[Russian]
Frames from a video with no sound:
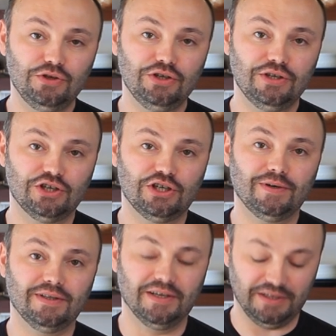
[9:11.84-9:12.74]
не щадя
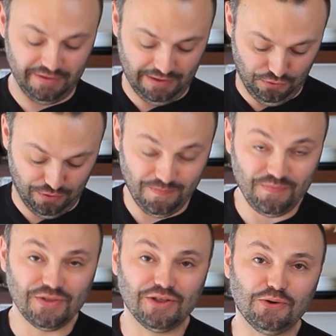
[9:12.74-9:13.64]
живота своего,
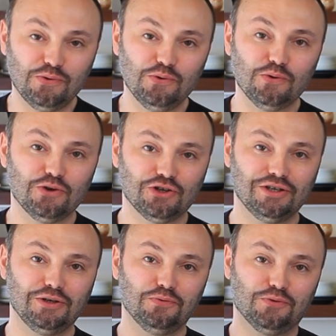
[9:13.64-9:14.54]
такую
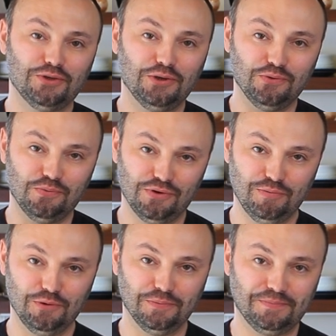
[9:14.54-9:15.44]
жирноту вкусноту
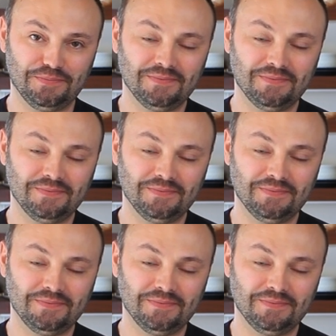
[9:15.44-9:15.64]
пробую.